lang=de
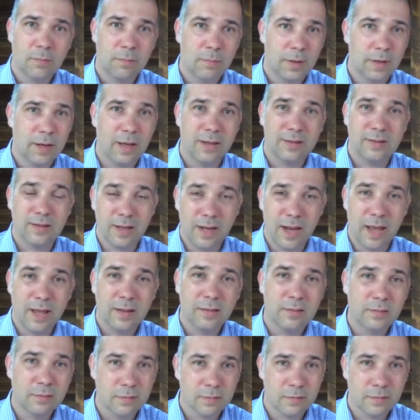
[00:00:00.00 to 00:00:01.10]
Man hat
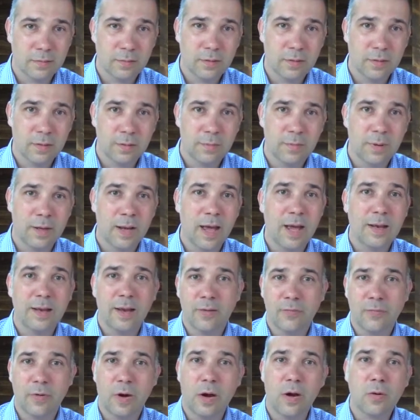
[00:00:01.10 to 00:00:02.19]
gelernt, man hat
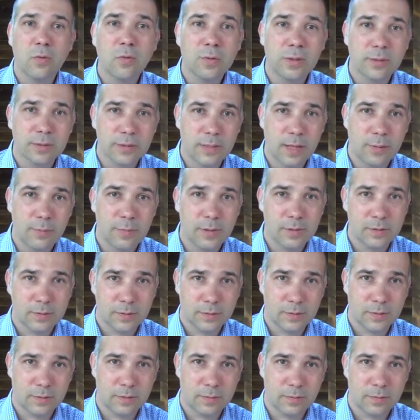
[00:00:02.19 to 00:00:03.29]
Erfahrung
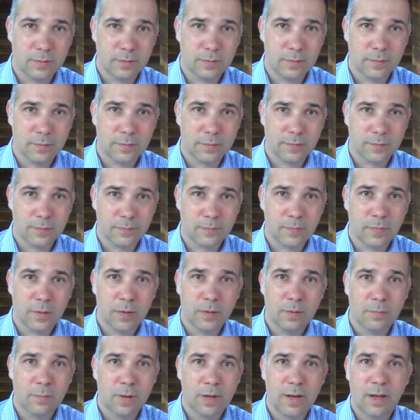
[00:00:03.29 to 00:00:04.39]
gesammelt,
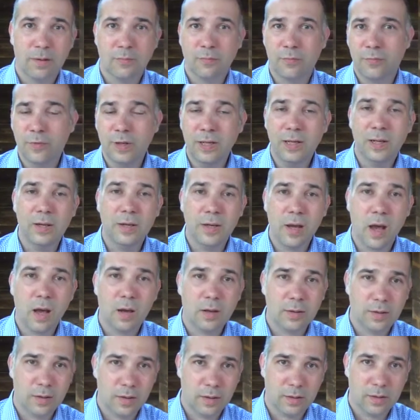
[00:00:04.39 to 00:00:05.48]
man hat viele
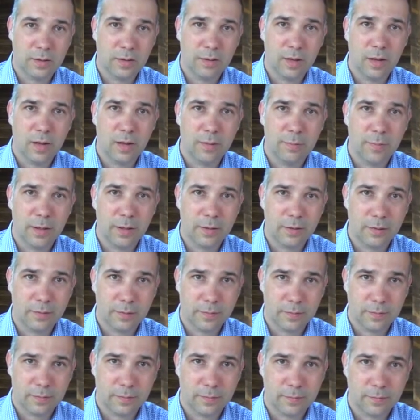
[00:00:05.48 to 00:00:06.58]
Jahre darin
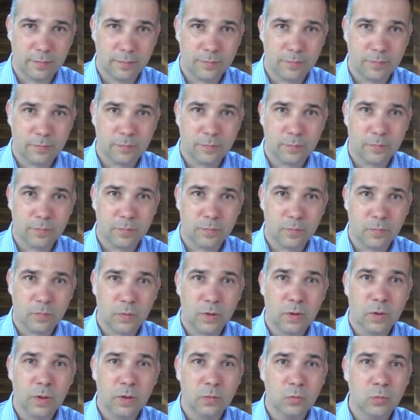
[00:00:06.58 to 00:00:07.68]
gearbeitet.
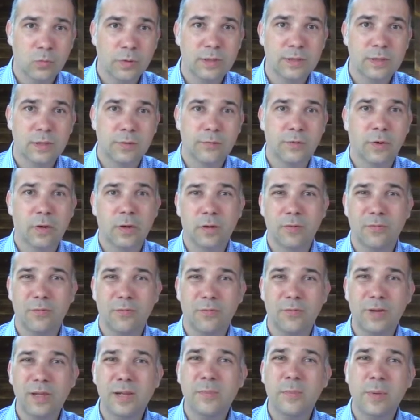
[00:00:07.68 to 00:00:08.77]
Nun ist die
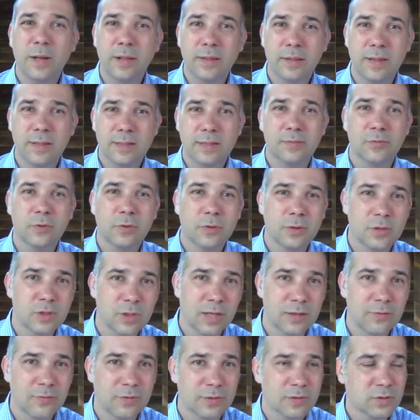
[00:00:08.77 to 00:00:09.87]
Frage, will man das wirklich
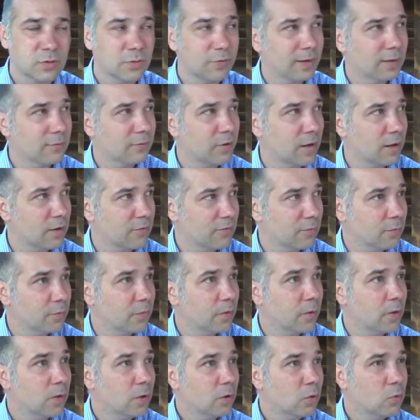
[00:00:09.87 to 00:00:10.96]
einfach so wegwerfen
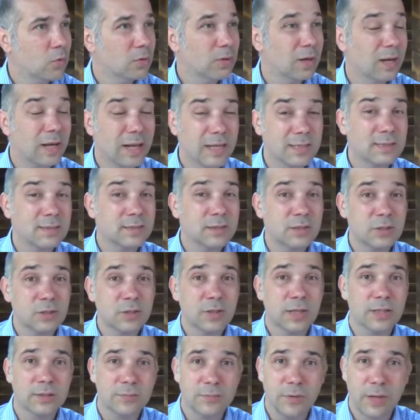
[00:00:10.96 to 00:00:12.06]
oder lässt sich
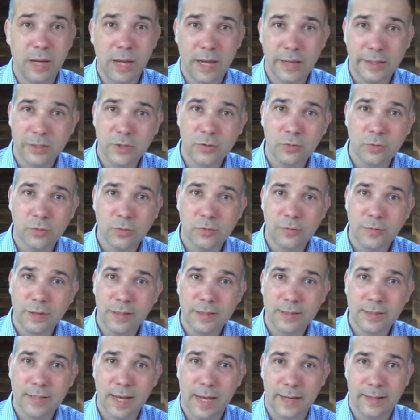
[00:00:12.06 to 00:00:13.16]
das vielleicht irgendwie
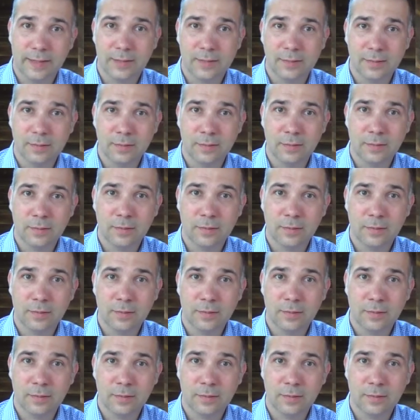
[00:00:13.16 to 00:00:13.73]
recyceln?